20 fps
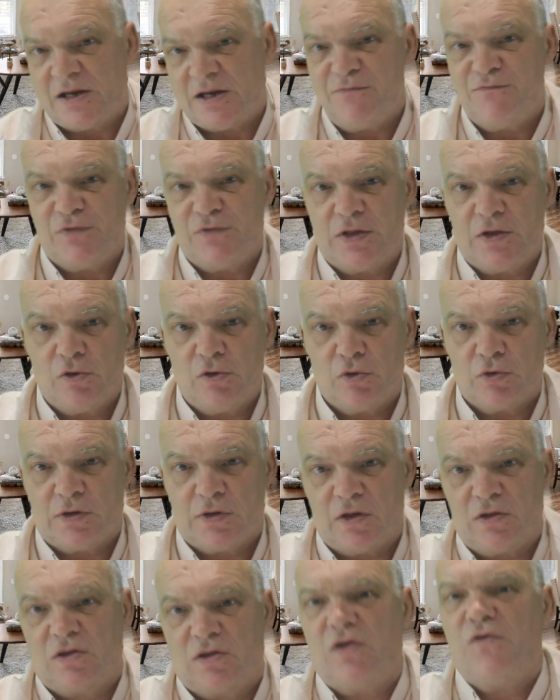clips vidéo
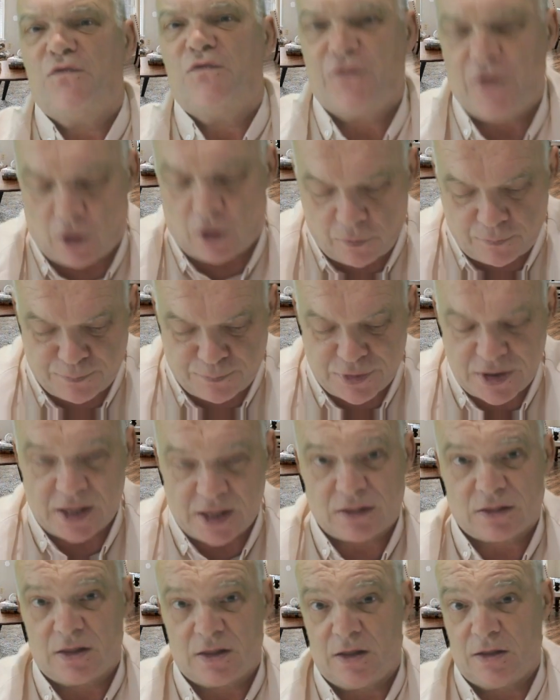des différentes
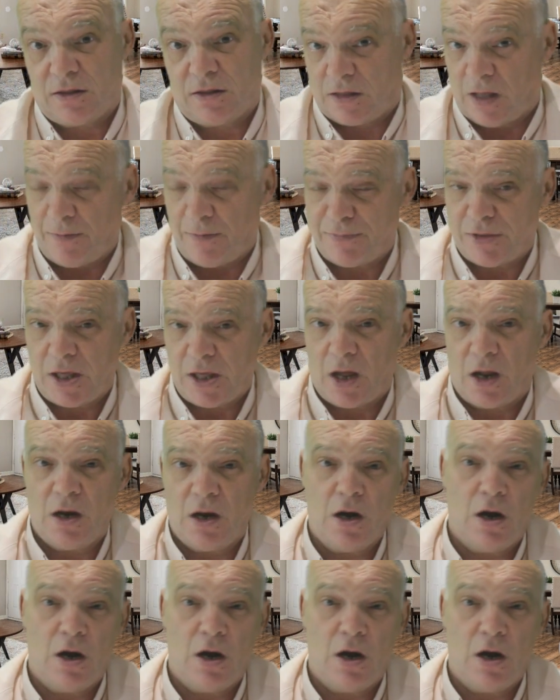pièces d'un bien